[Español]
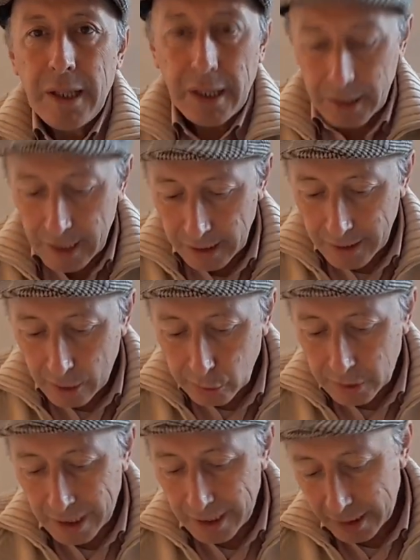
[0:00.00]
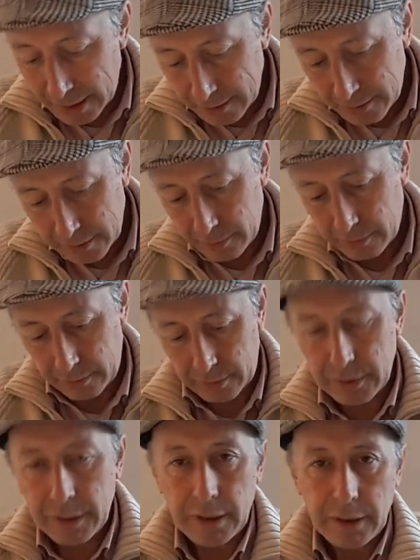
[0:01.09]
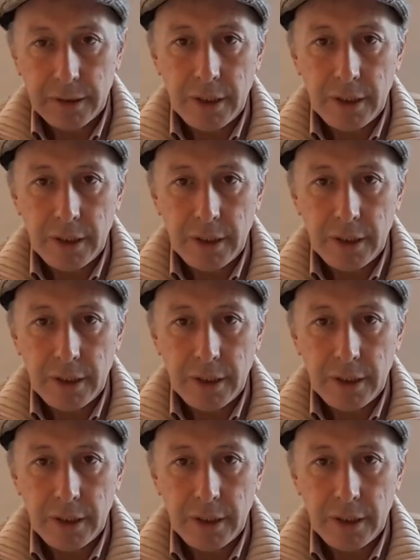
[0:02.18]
Eh, y esta otra es eh,